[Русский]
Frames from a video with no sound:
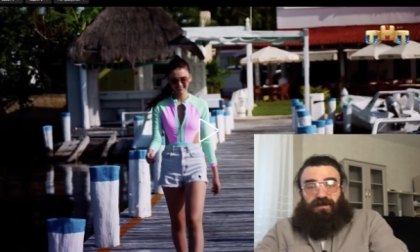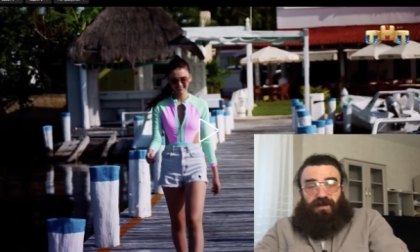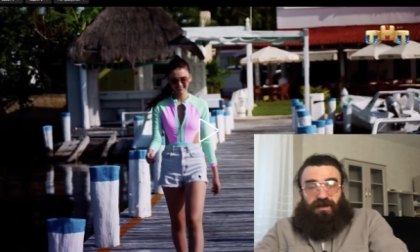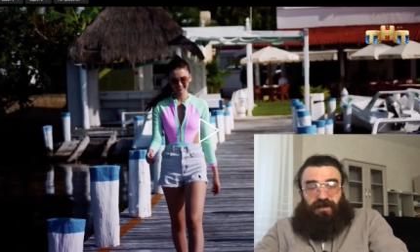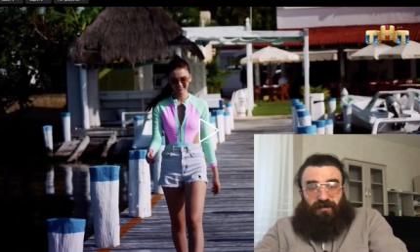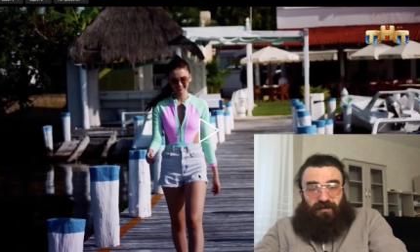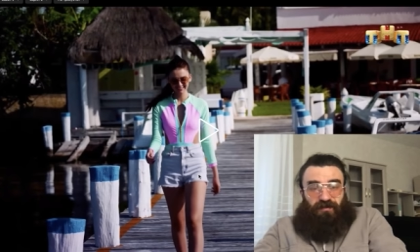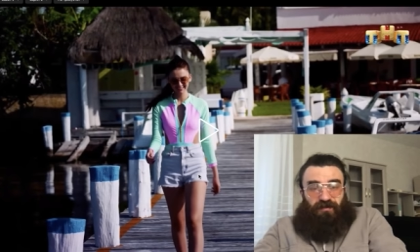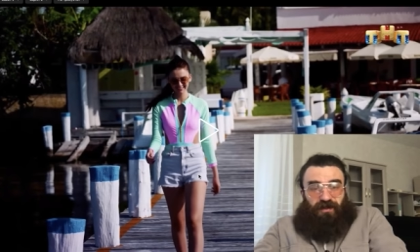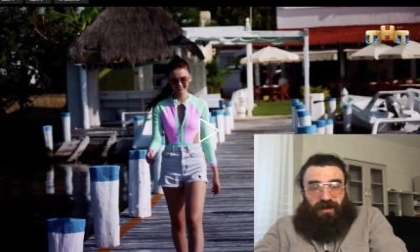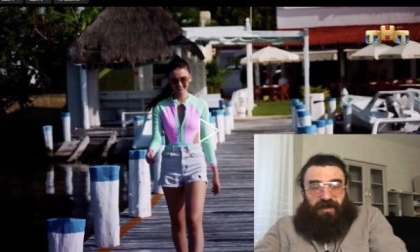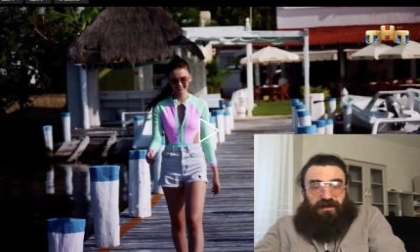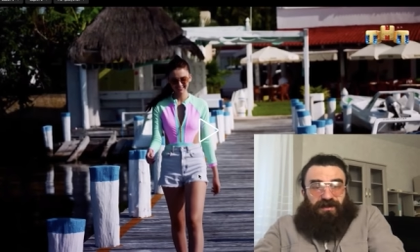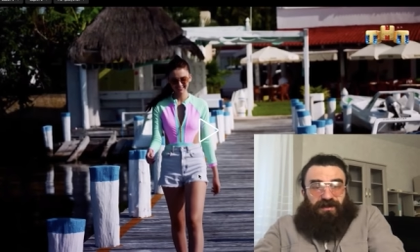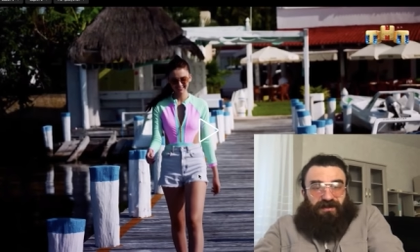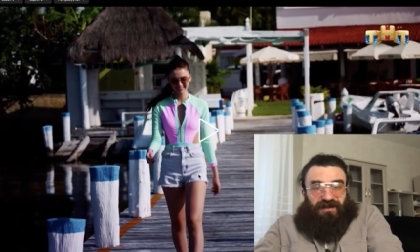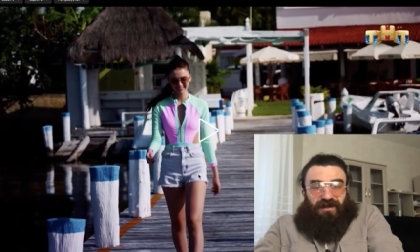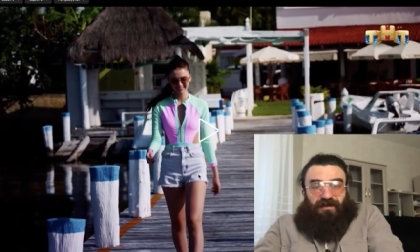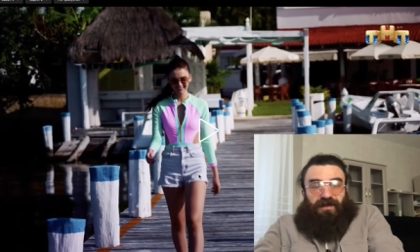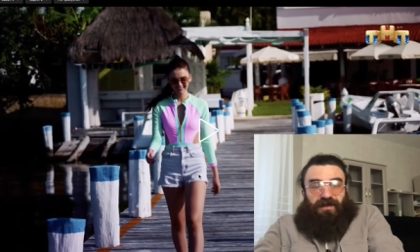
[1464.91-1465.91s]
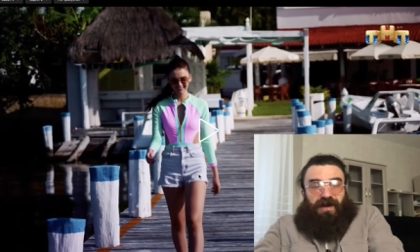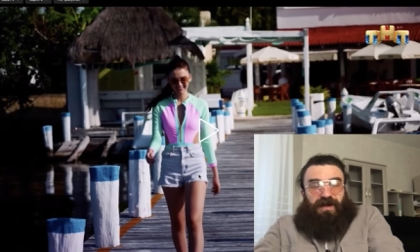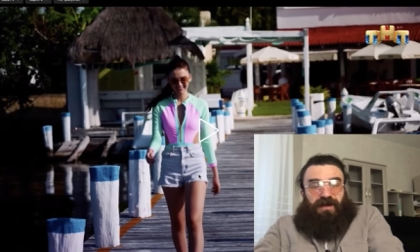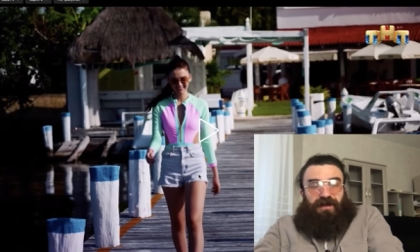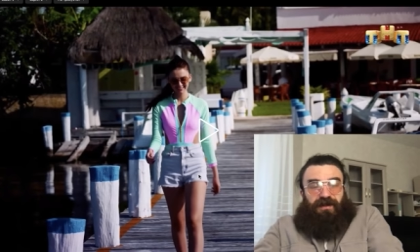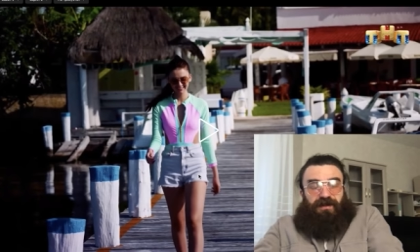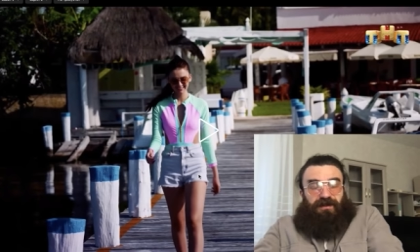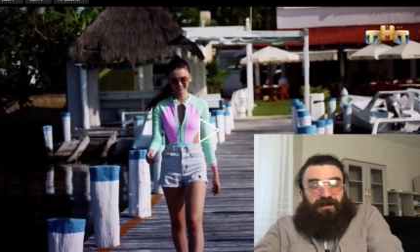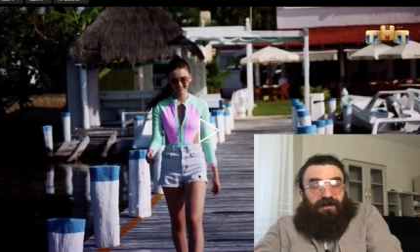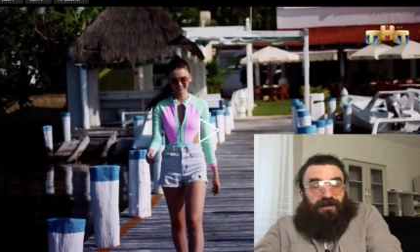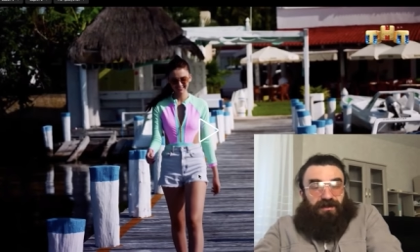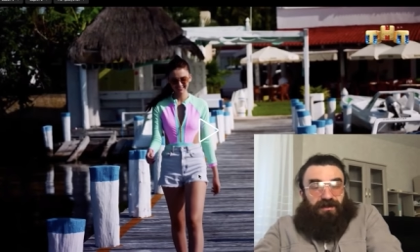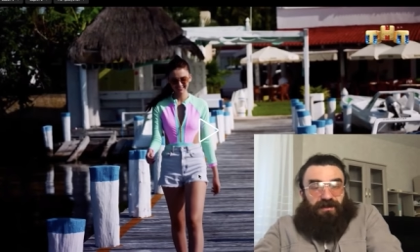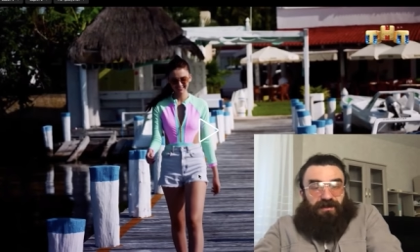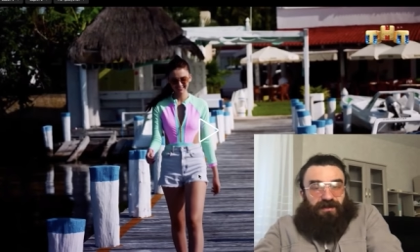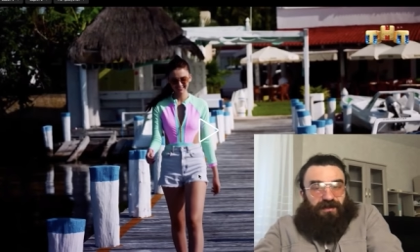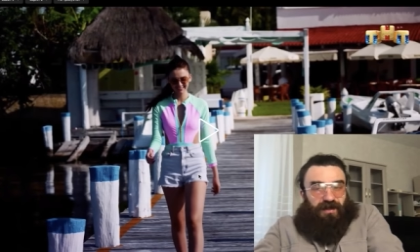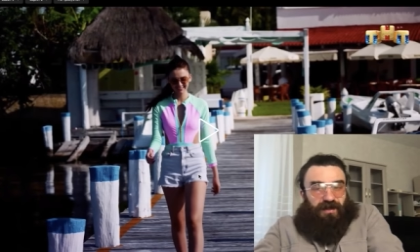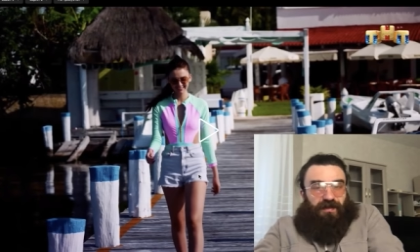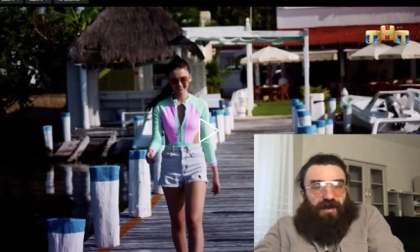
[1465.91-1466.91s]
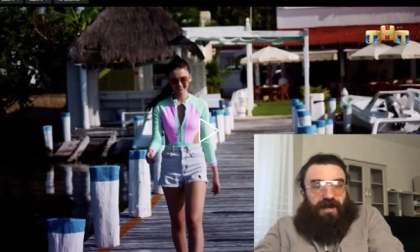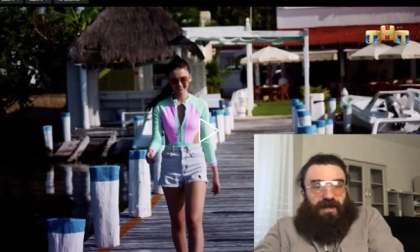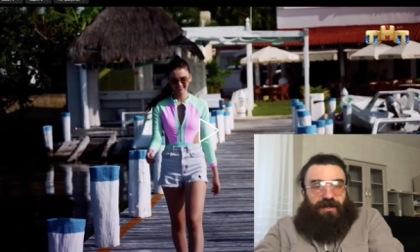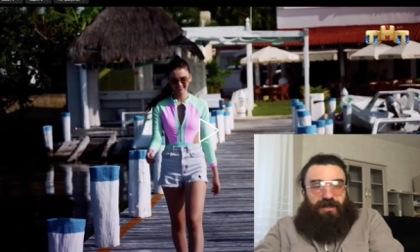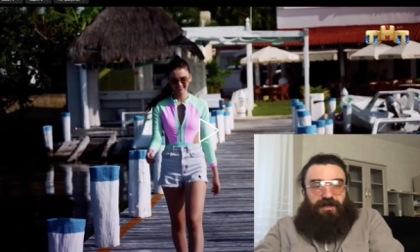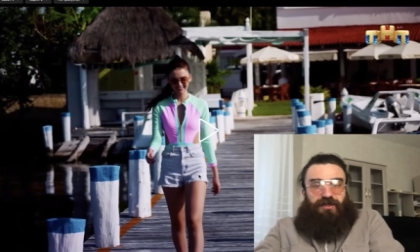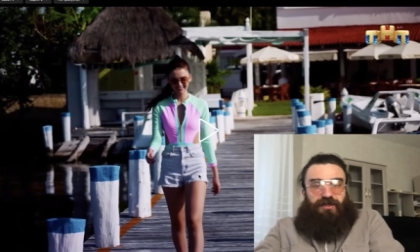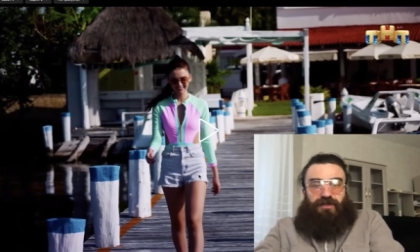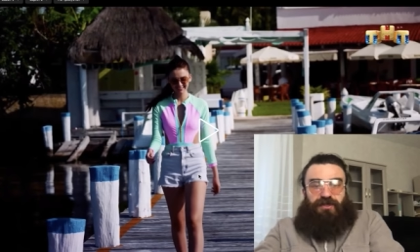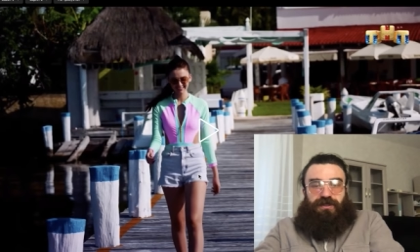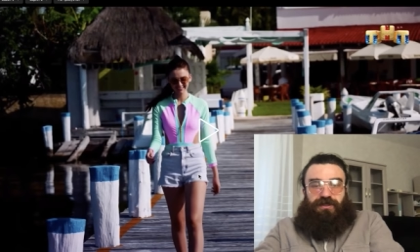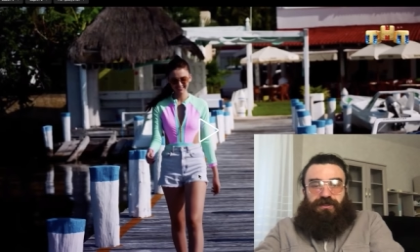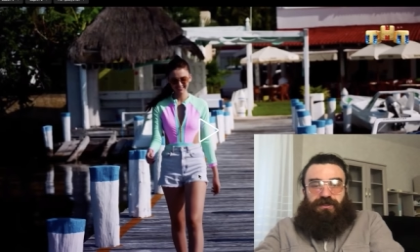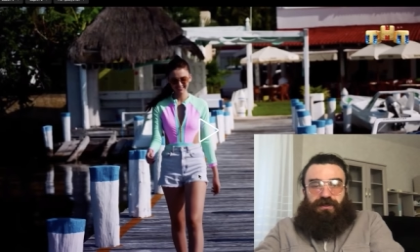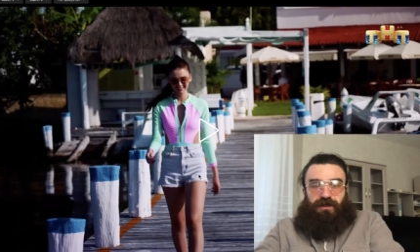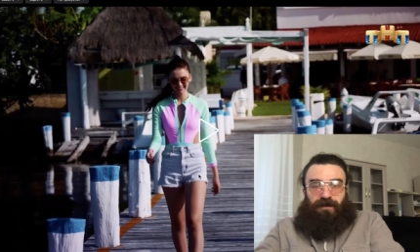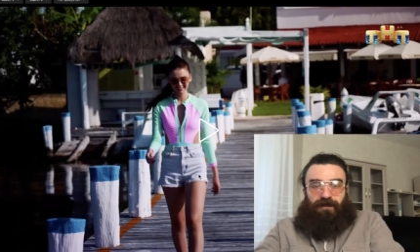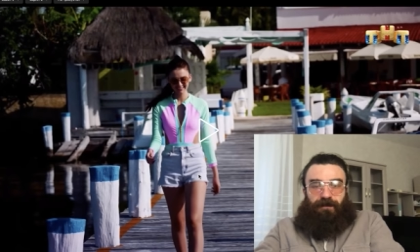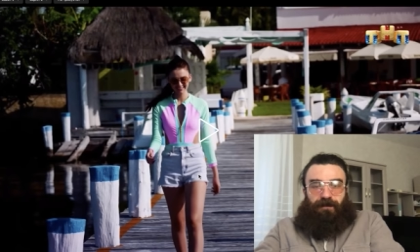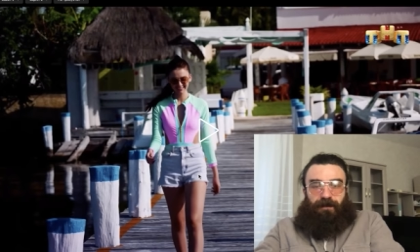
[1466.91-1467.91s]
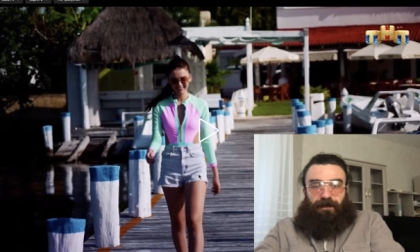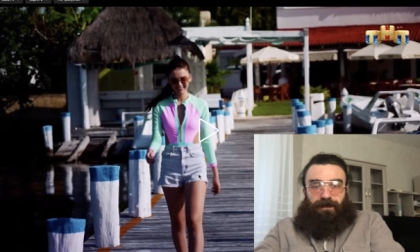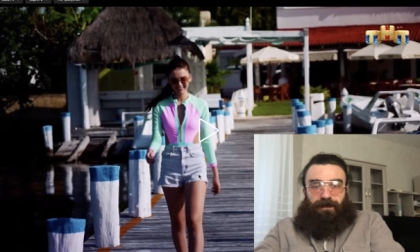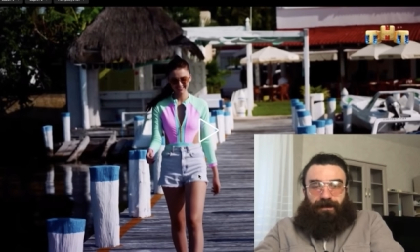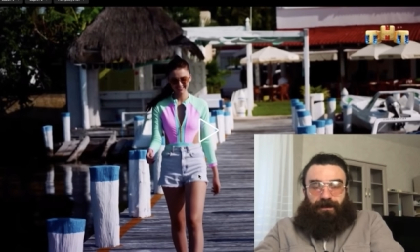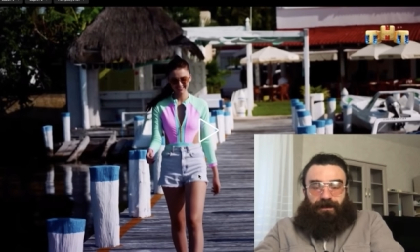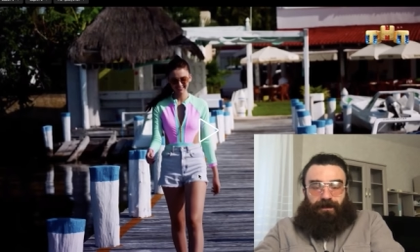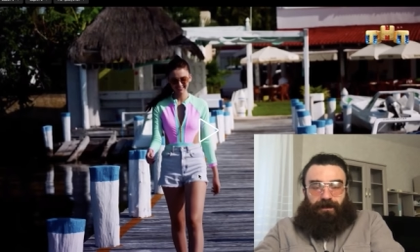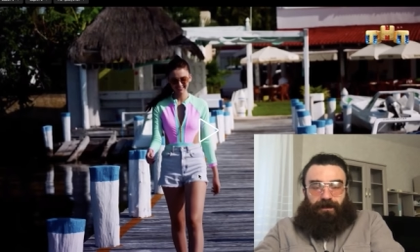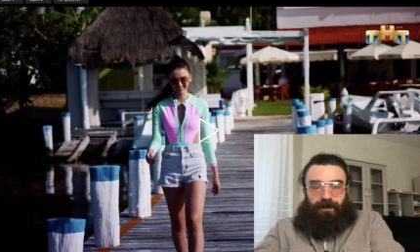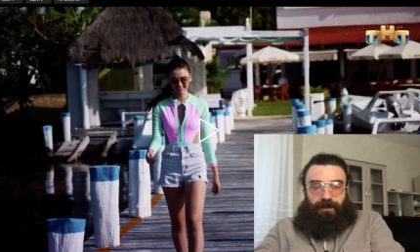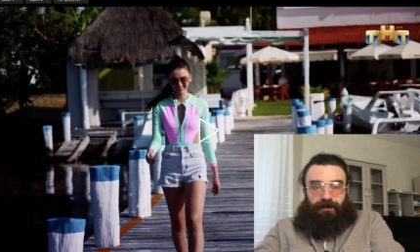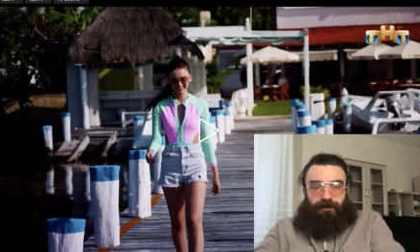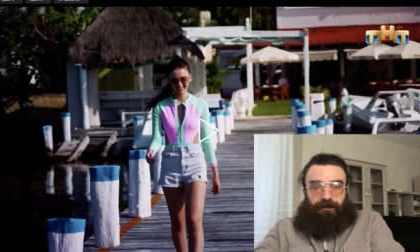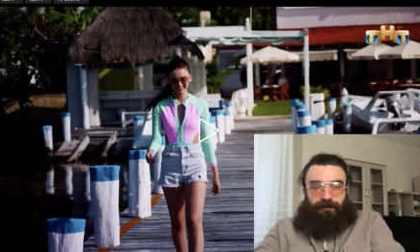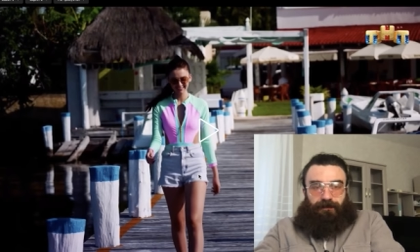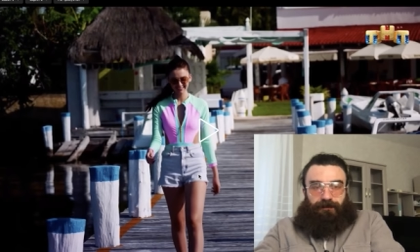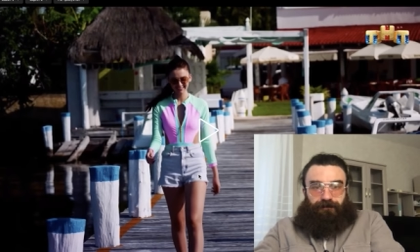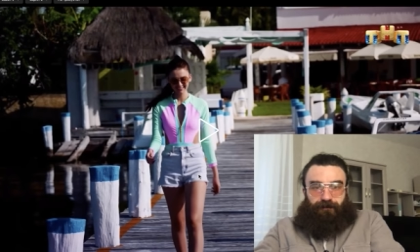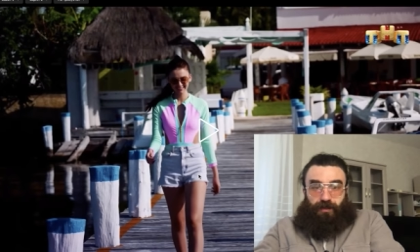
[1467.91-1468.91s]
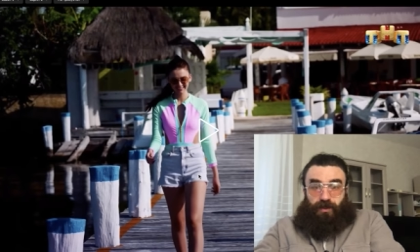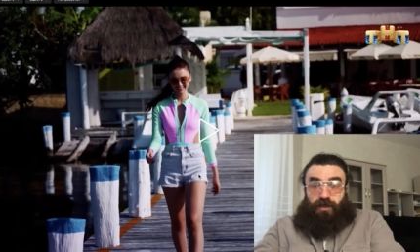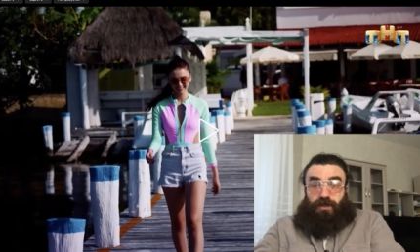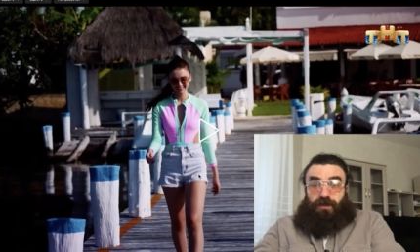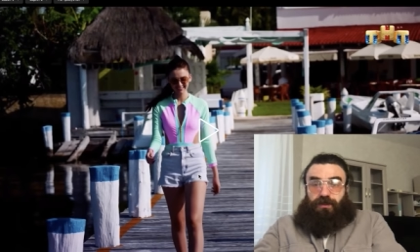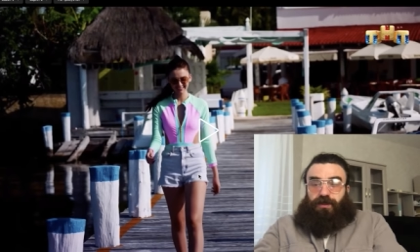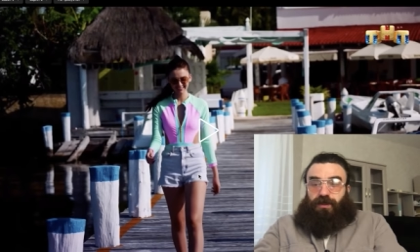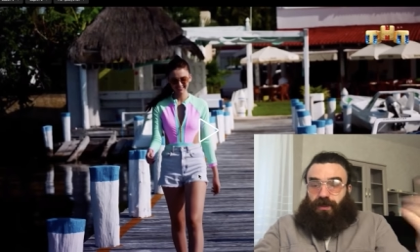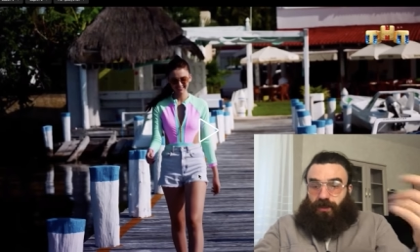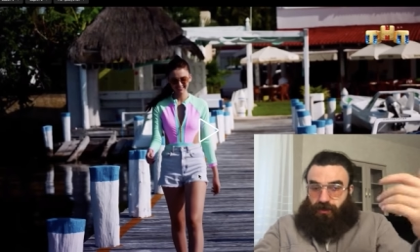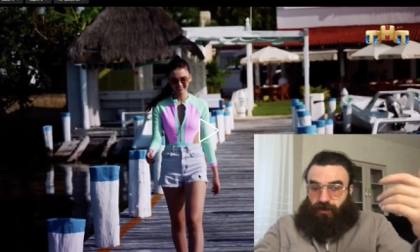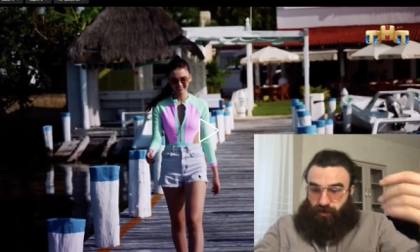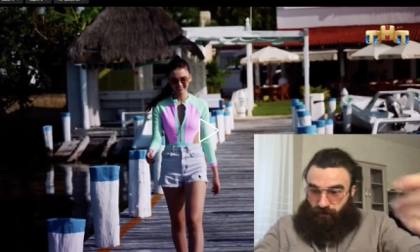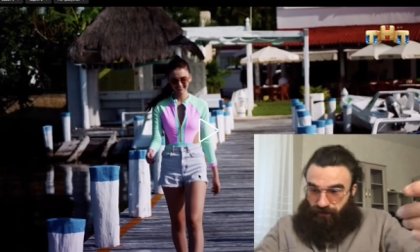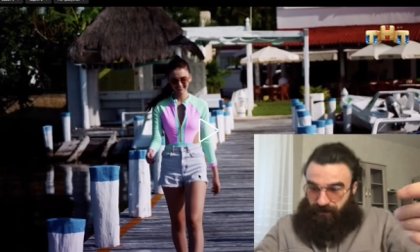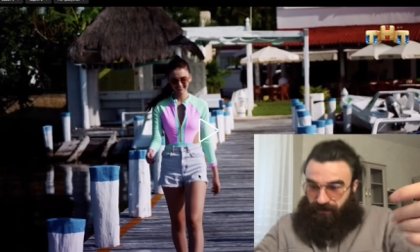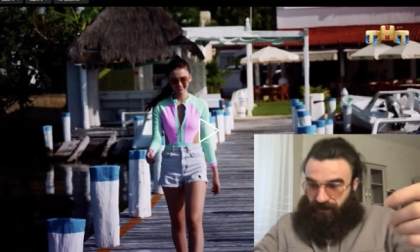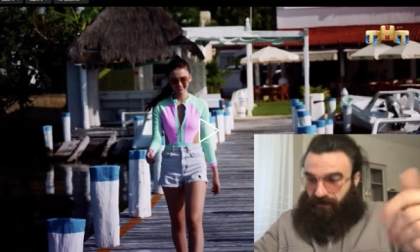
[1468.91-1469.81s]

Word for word: Ну так бывает, так нормально, это, это, это нормальная жизнь. Нет, хочу